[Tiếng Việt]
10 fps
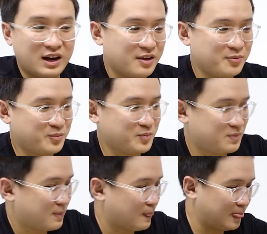nè
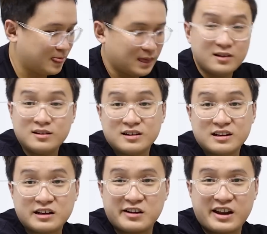
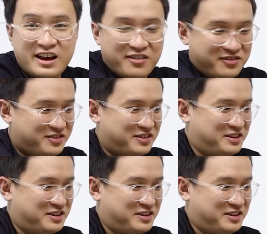được thấy không